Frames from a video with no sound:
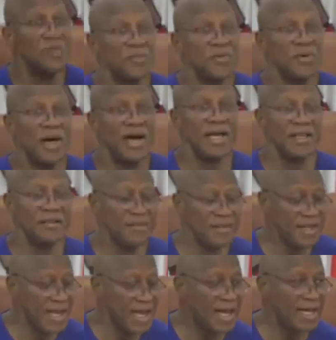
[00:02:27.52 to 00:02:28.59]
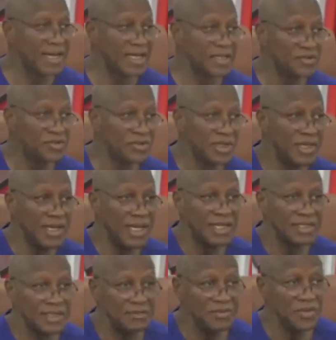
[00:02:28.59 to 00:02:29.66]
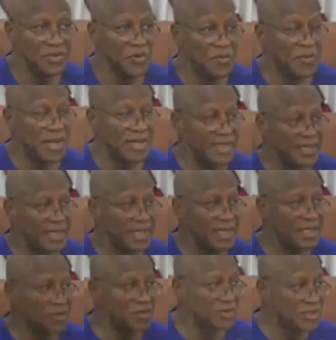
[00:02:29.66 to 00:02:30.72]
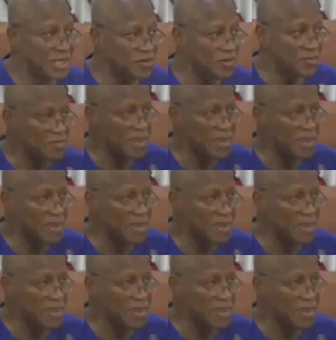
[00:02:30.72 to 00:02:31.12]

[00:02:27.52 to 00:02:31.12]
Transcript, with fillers: la même direction et faciliter le travail de nos DGS,